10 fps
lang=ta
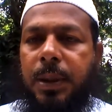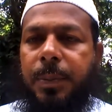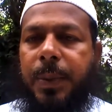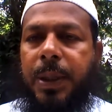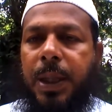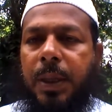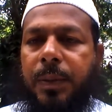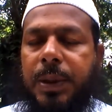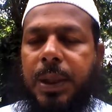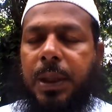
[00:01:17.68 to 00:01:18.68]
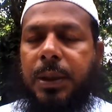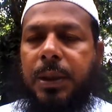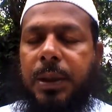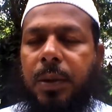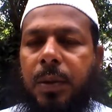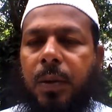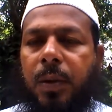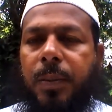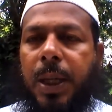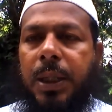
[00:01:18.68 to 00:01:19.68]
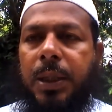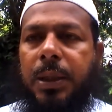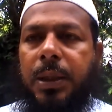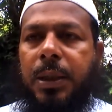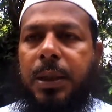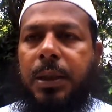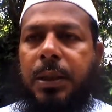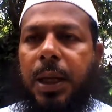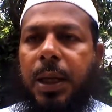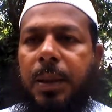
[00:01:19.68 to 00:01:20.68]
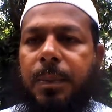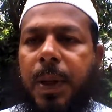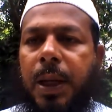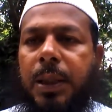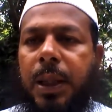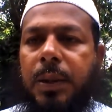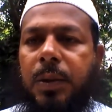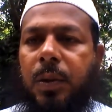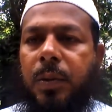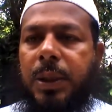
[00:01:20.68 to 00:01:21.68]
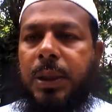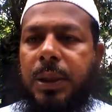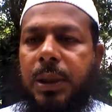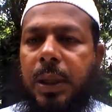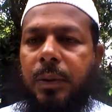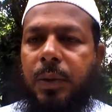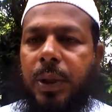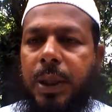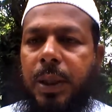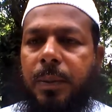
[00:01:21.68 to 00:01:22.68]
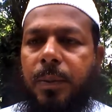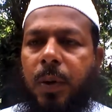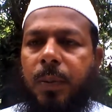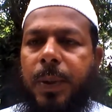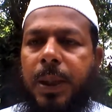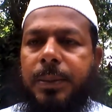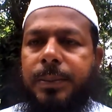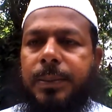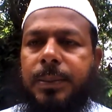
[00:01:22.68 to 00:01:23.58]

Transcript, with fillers: இப்படியானவற்றிலிருந்து ஒரு நோன்பாளி தன்னை பாதுகாத்து கொள்வது அவனுடைய பொறுப்பாகும்